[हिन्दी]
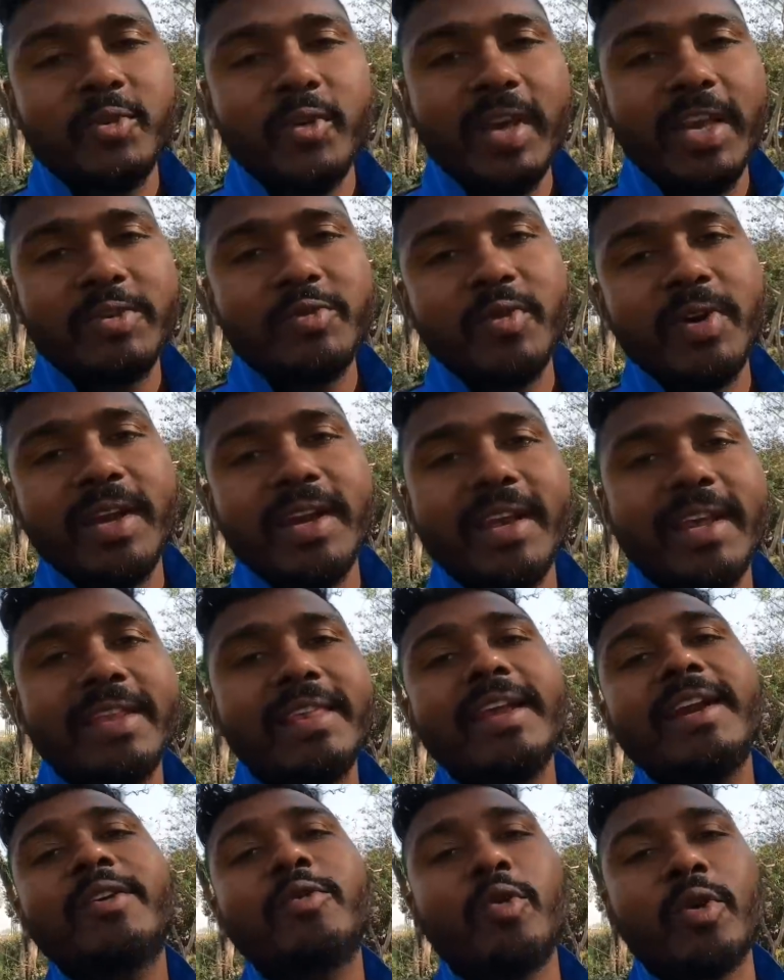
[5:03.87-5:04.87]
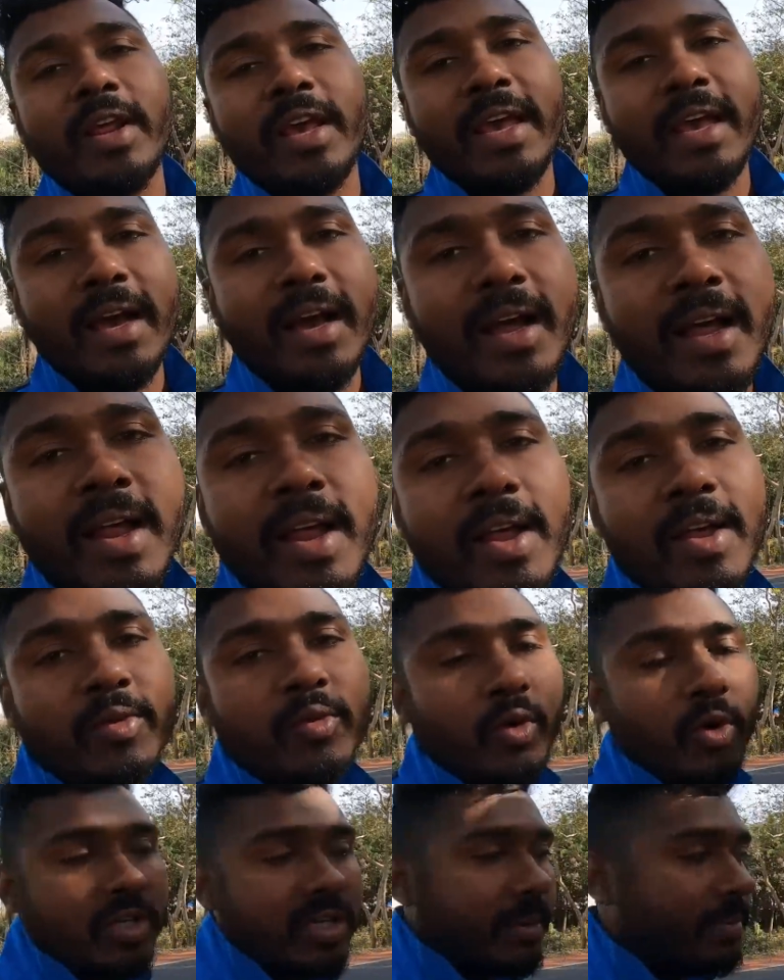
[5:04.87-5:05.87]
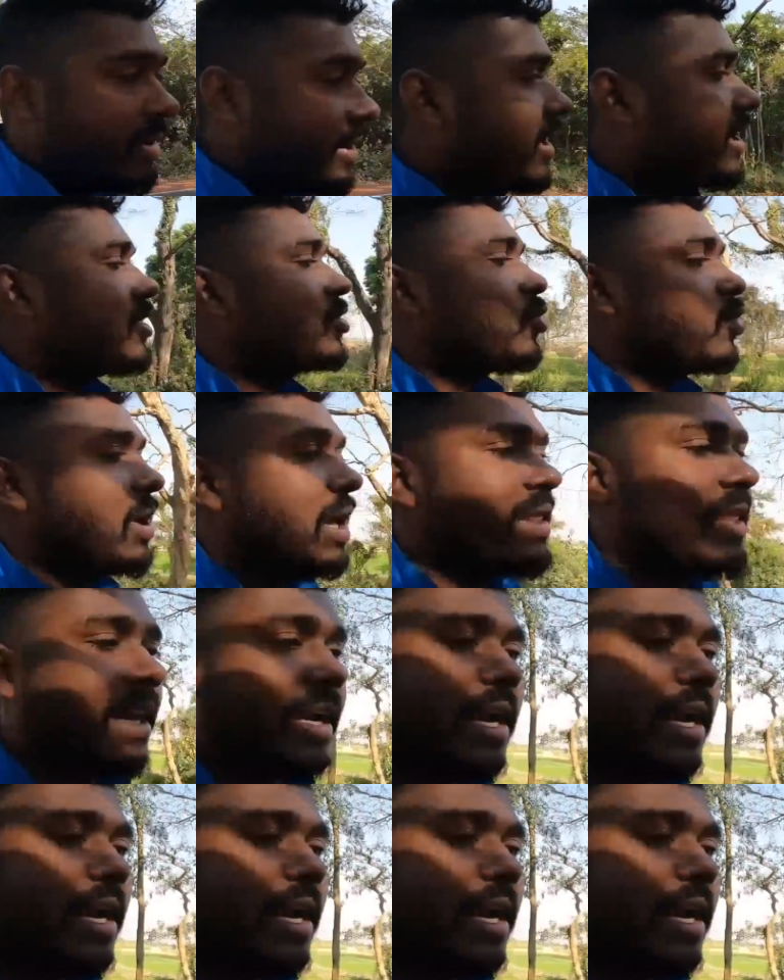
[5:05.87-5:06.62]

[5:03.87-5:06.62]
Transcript: सोए सोए नींद ही टूट गया तो जब नींद टूटा